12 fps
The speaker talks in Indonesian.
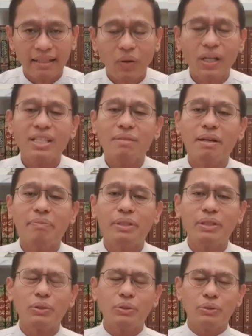Oleh sebab
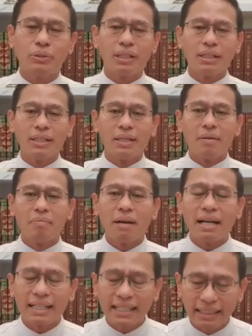itu,
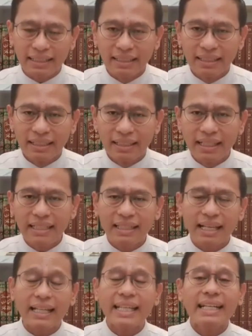mari
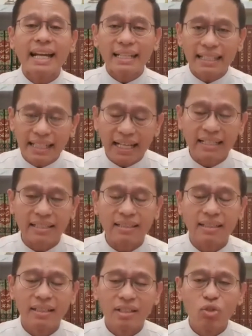kita ringankan
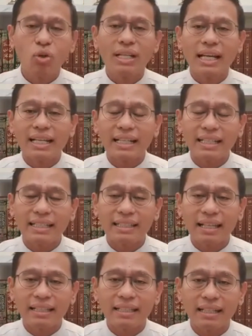saudara
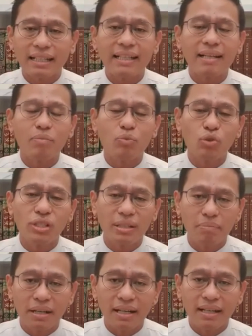kita yang kena
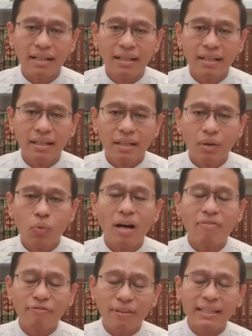musibah
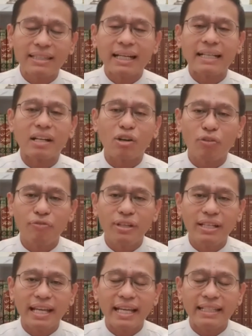wafat karena
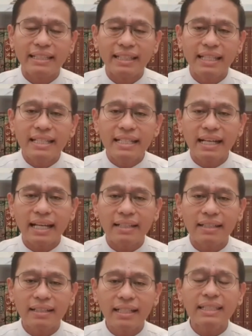COVID-19 dengan
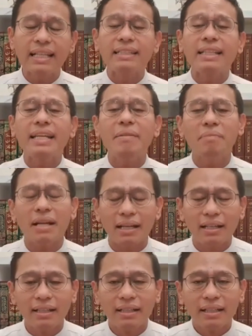kita terima
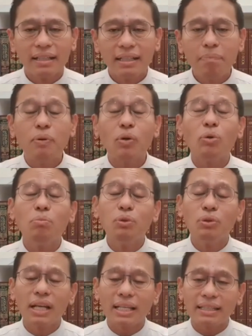di
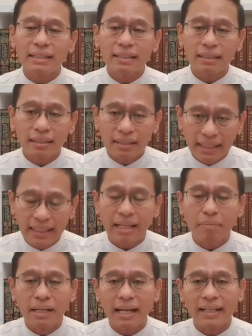pekuburan
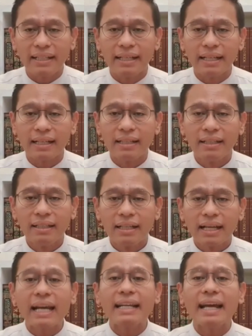kita berada.
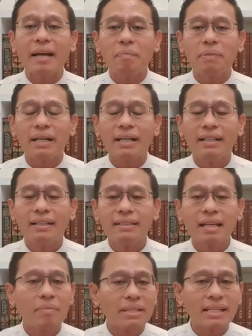Karena apa?
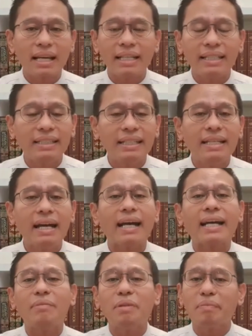Sama sekali tidak
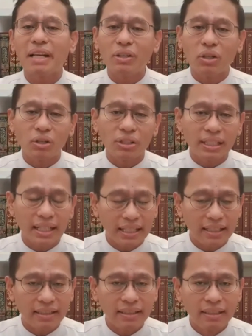akan
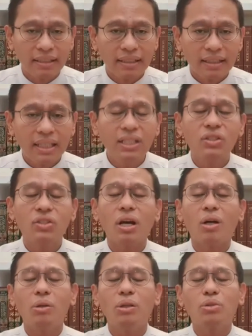memadorotkan.
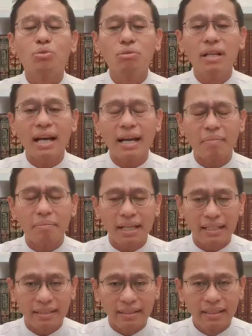Insya Allah sudah
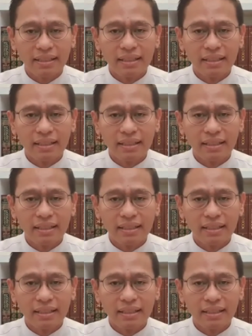aman.